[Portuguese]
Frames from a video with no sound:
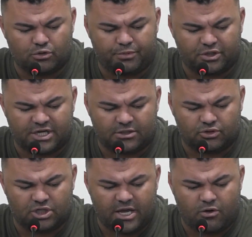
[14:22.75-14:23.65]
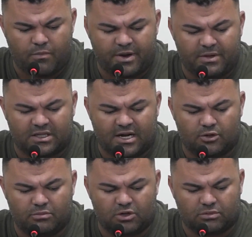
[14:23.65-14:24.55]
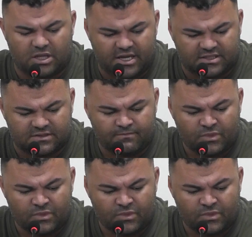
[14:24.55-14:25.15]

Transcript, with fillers: projeto de lei complementar número 3,